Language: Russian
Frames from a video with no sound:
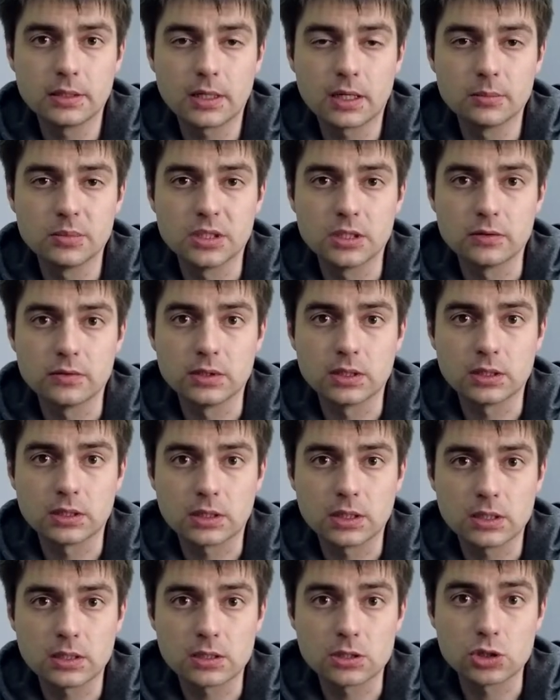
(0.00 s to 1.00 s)
кабельного
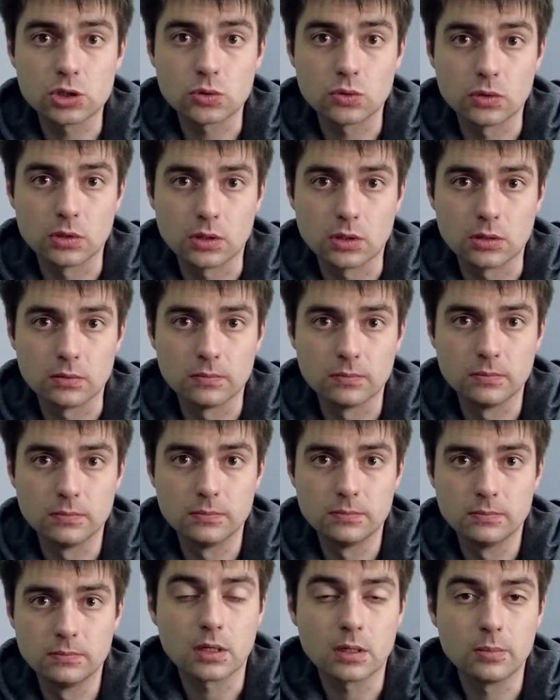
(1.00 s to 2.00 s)
лотка к стойке.
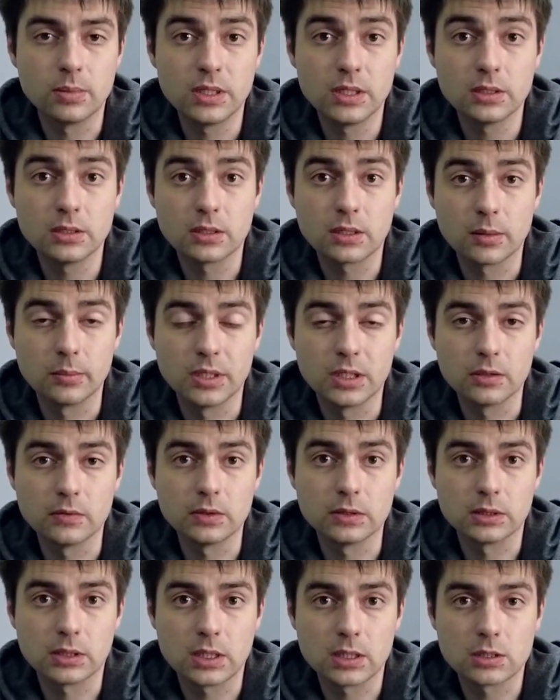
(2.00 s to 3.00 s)
Крепление кабельного
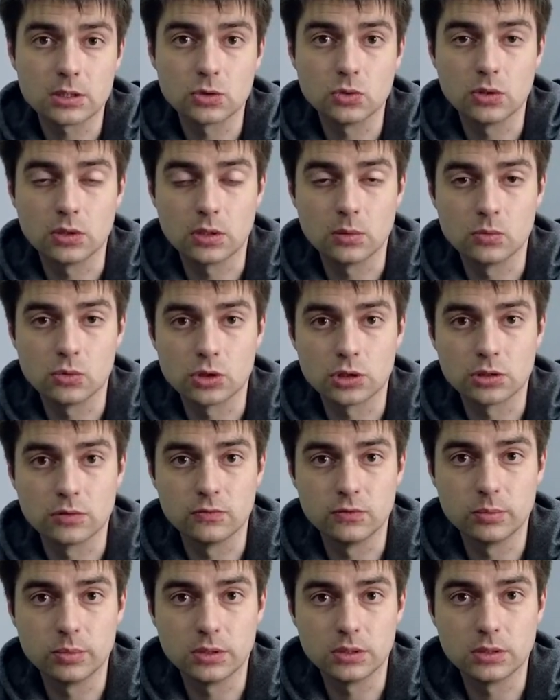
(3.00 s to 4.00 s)
лотка к стойке можно
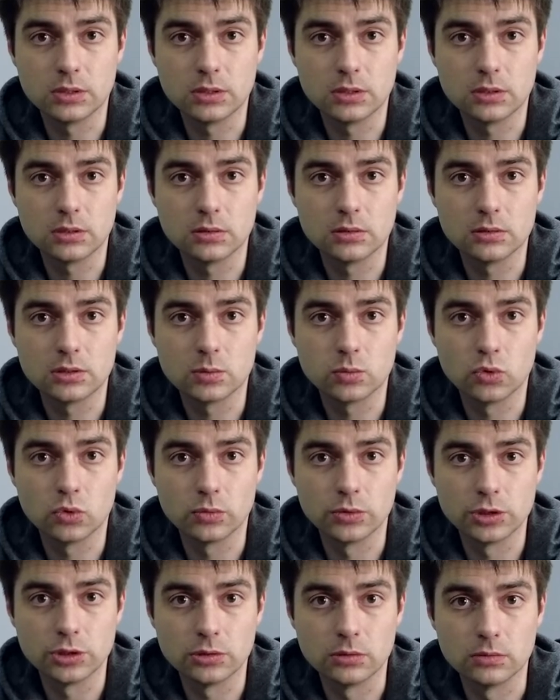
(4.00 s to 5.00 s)
выполнить с
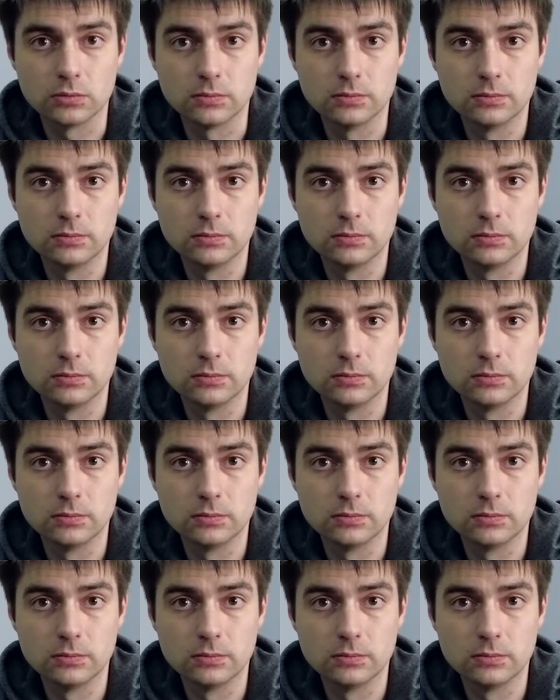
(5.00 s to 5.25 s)
помощью